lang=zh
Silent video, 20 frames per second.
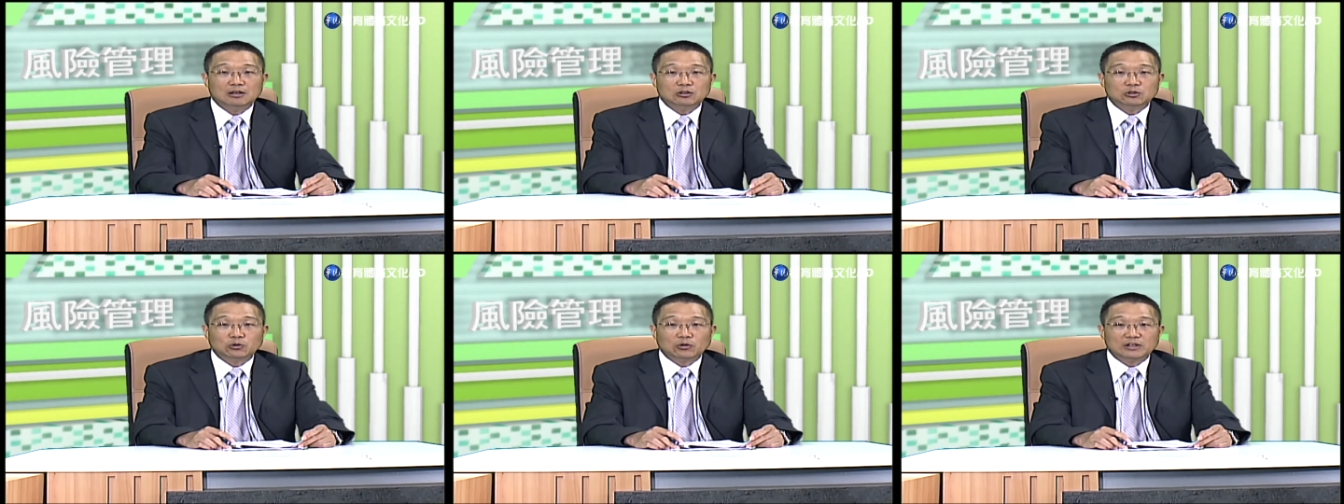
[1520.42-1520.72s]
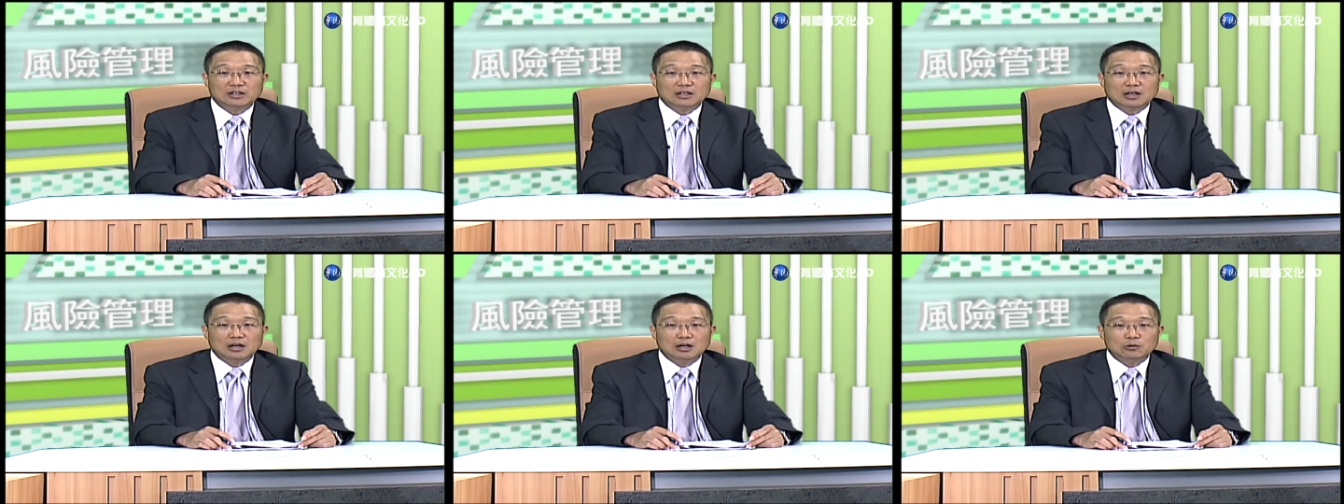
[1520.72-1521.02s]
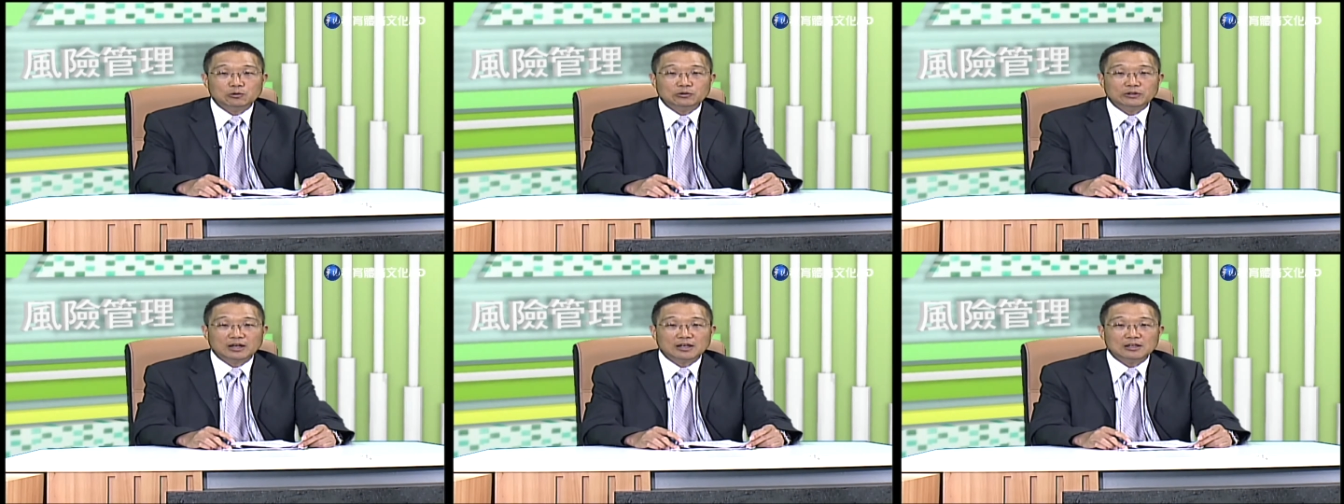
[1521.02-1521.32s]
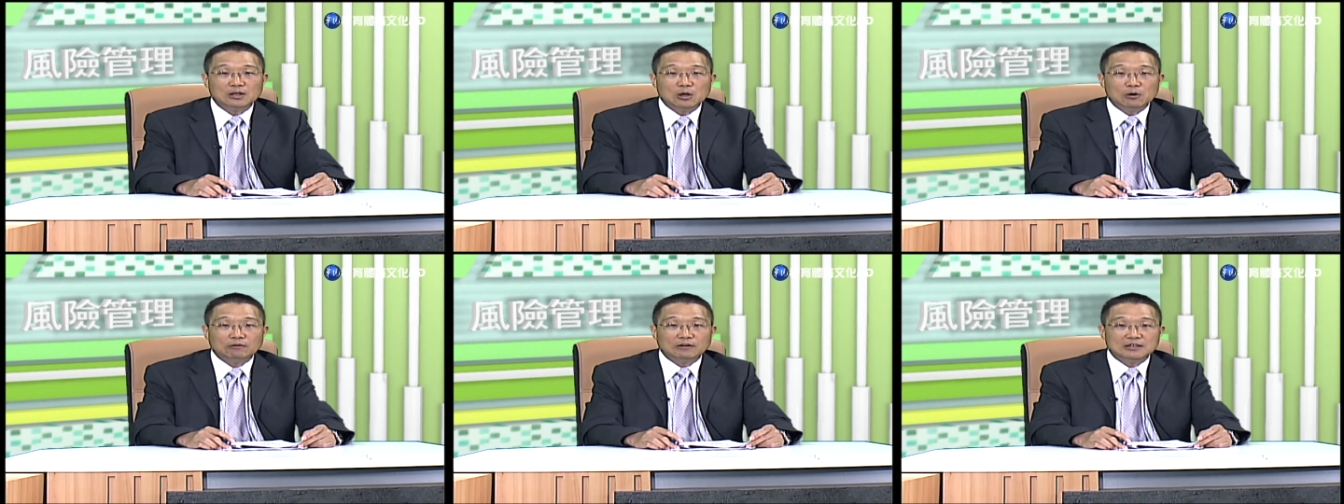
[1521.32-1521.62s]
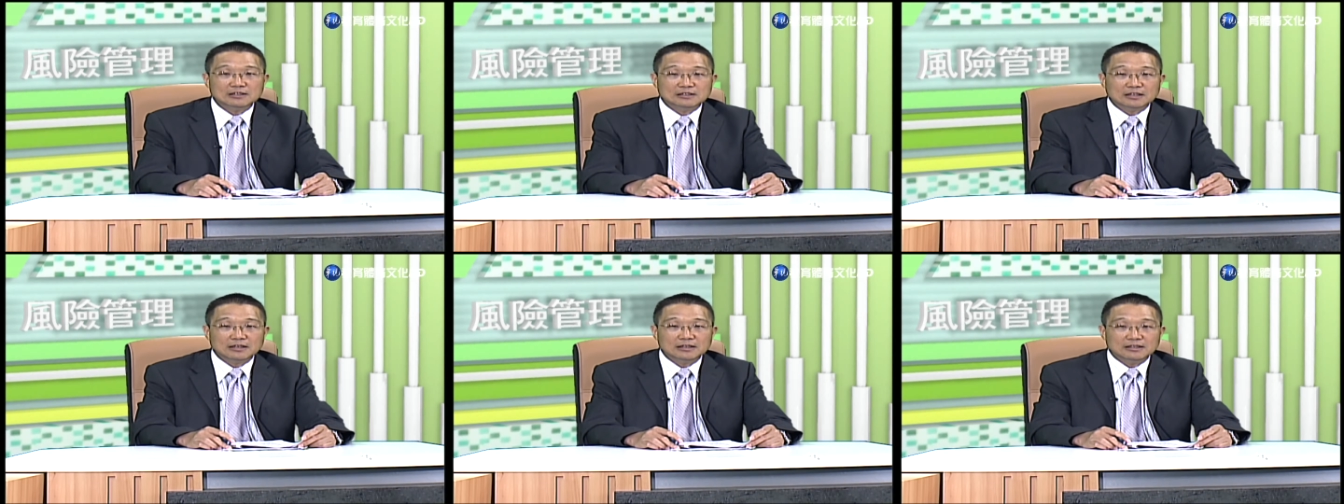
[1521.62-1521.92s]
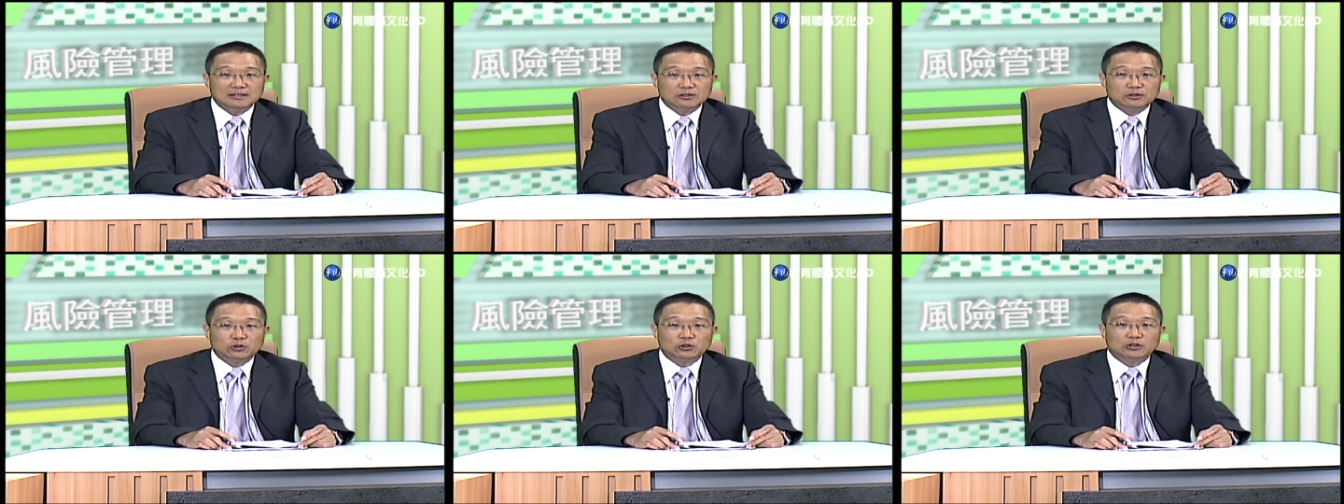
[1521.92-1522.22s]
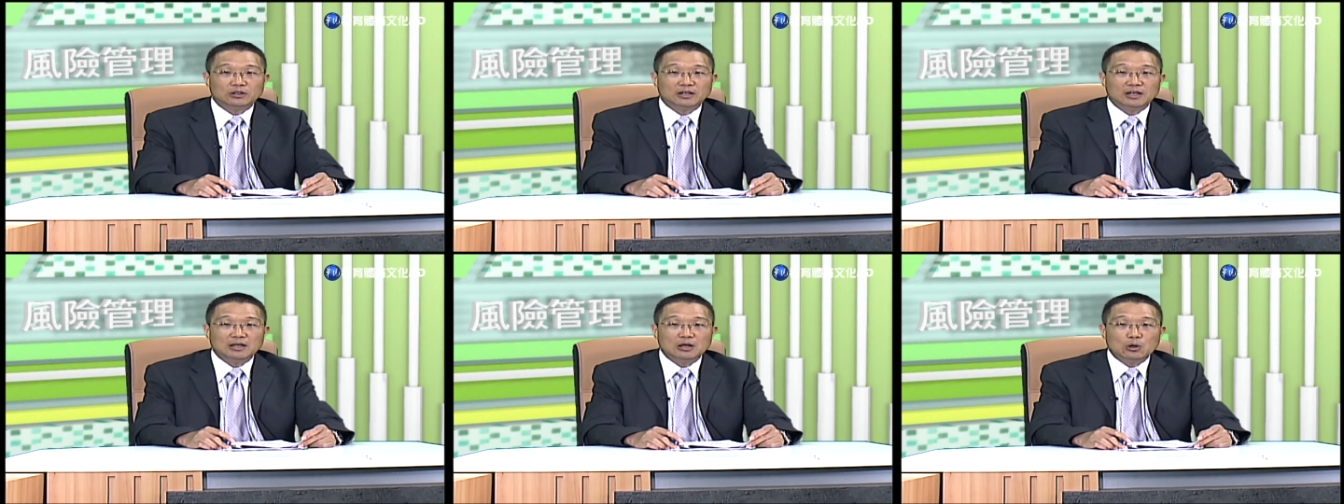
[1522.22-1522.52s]
所以客户呢纷争离
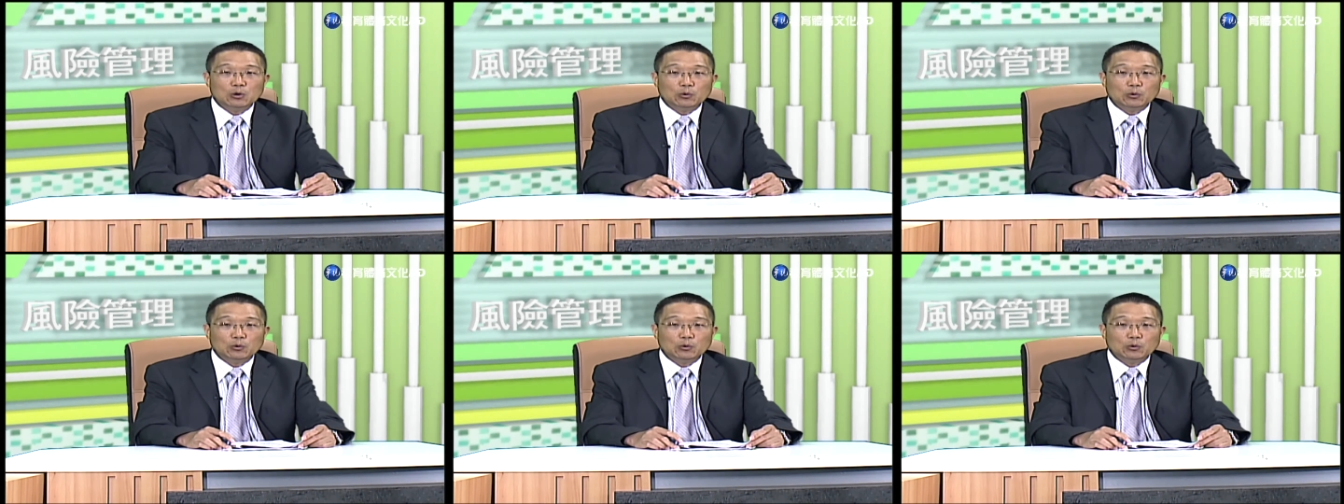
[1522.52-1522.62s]
去，